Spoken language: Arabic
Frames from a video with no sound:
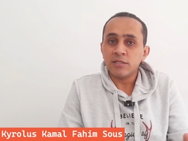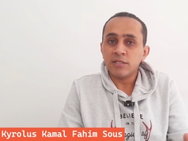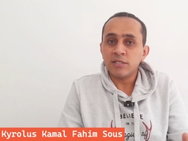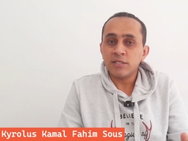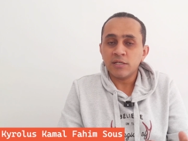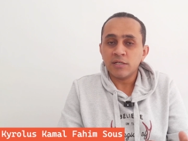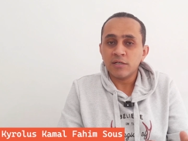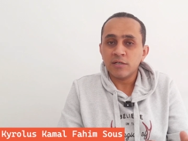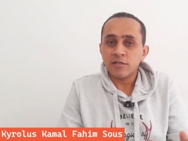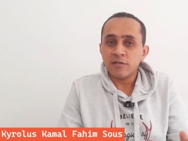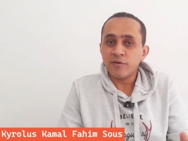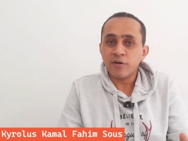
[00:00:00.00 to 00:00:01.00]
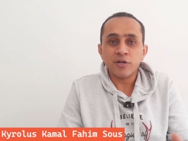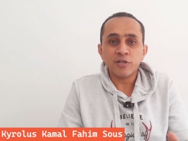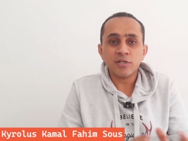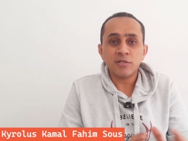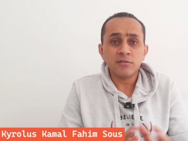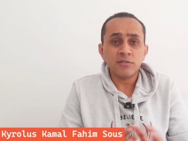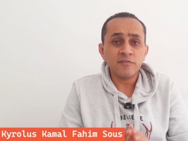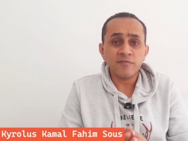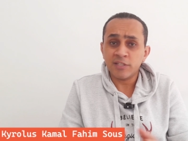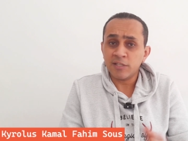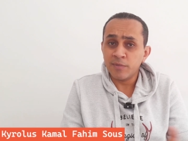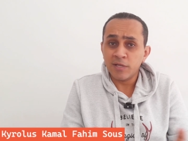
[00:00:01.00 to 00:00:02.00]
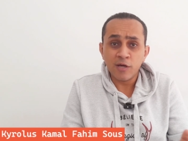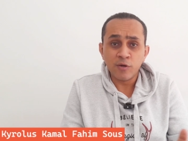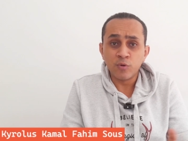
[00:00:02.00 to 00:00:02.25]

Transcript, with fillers: لفانكشن ينفع تعمل لها